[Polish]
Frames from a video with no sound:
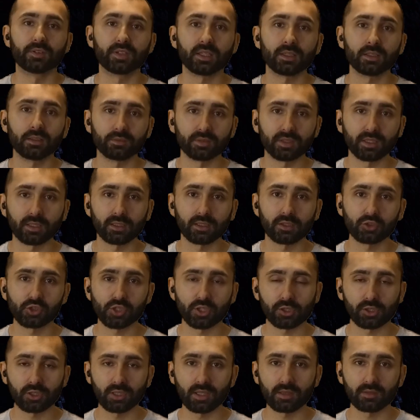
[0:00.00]
Wtedy w tej
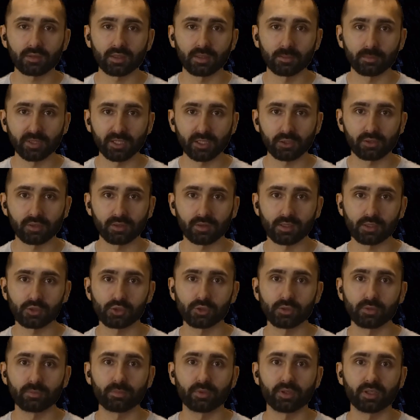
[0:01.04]
chrześcijańskiej prasie
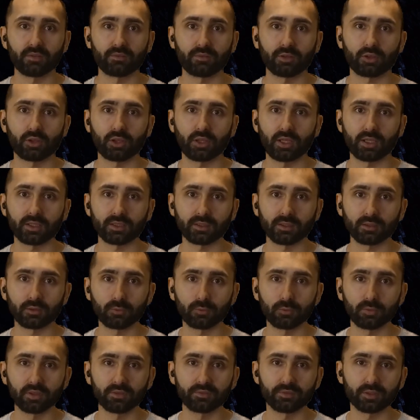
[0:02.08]
zaczęły pojawiać się
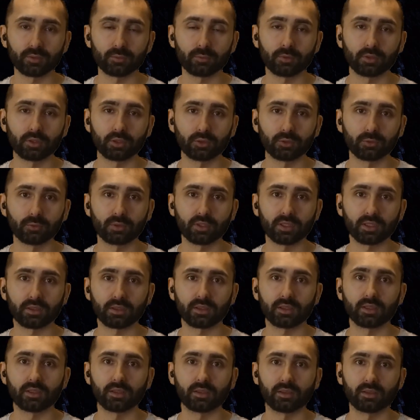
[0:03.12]
artykuły, według
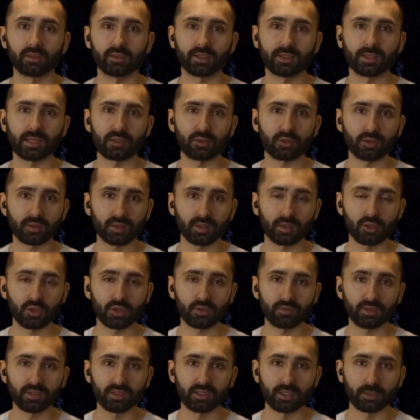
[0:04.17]
których y, radziecki
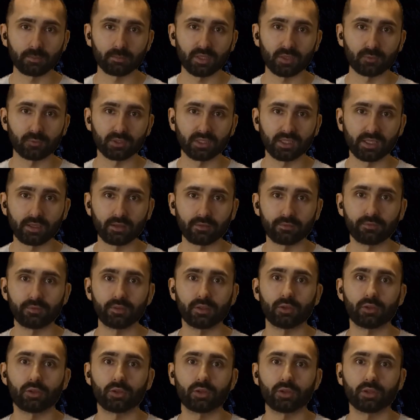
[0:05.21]
świder miał
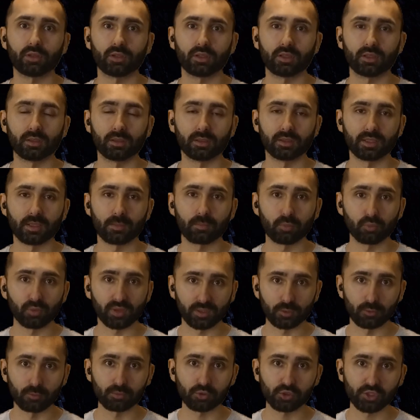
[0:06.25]
trafić y, na
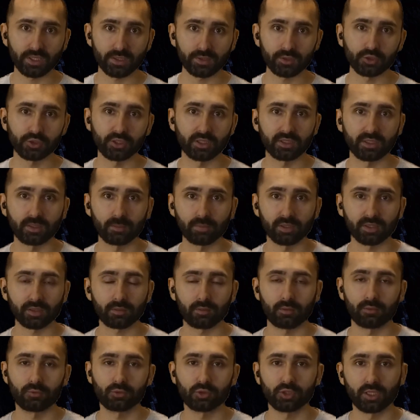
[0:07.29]
pustą przestrzeń, na
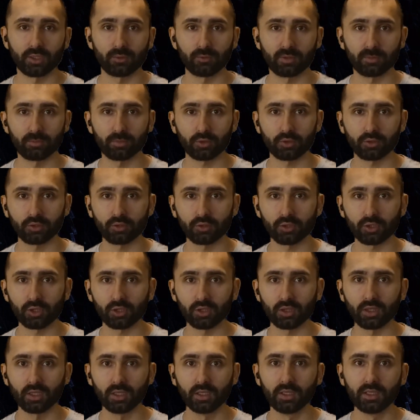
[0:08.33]
bardzo dużej
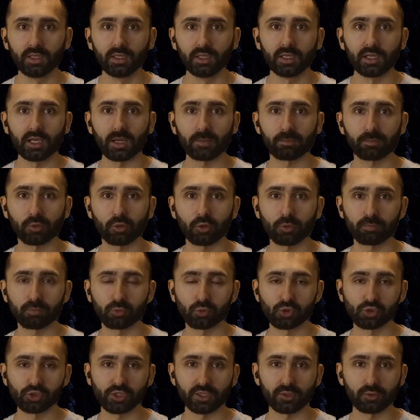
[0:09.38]
głębokości, a po
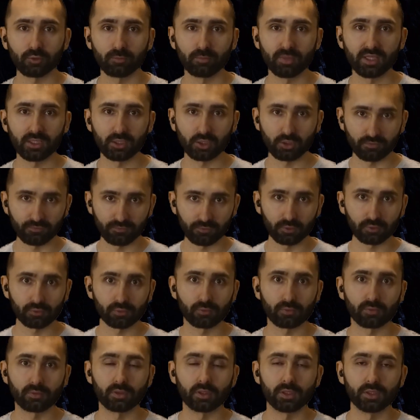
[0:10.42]
opuszczeniu
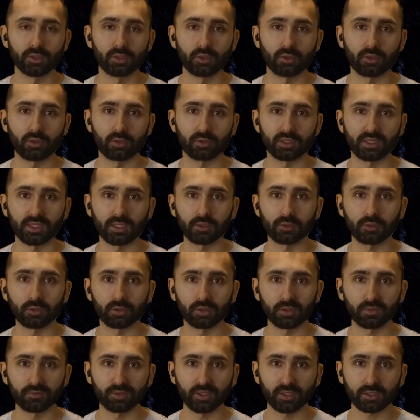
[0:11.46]
mikrofonu do tego
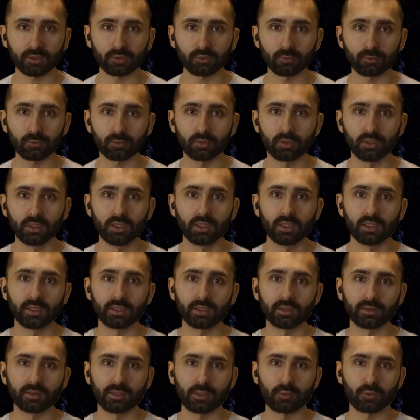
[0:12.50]
odwiertu
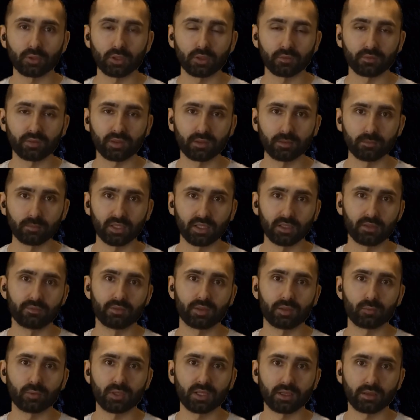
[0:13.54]
Naukowcy mieli w
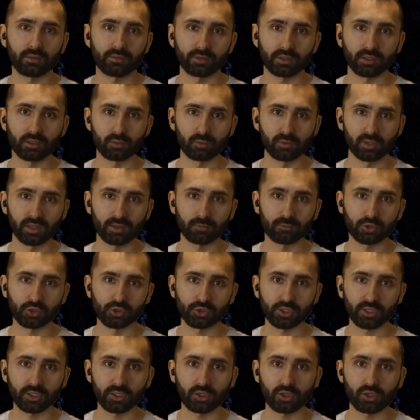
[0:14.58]
słuchawkach
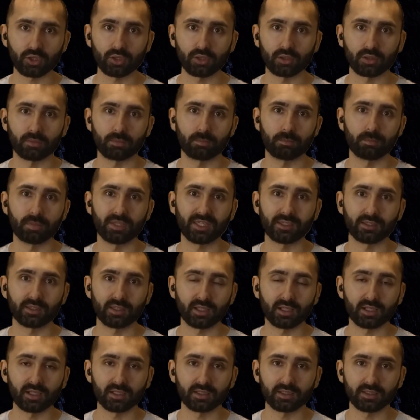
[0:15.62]
usłyszeć e,
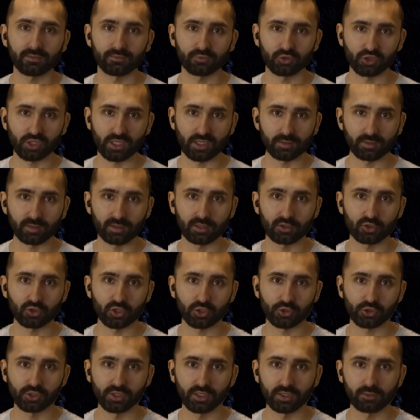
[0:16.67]
piekielne wrzaski
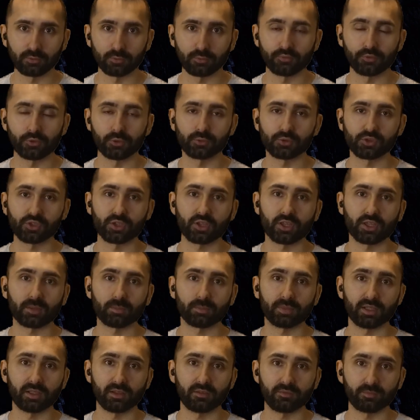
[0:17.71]
grzeszników, którzy
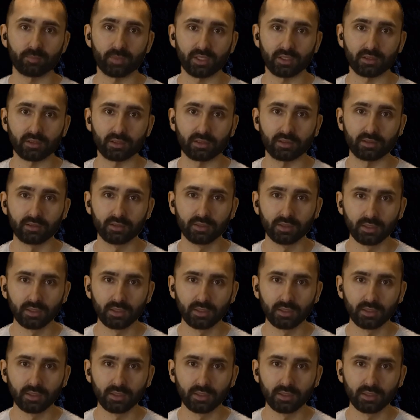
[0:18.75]
cierpieli w piekle.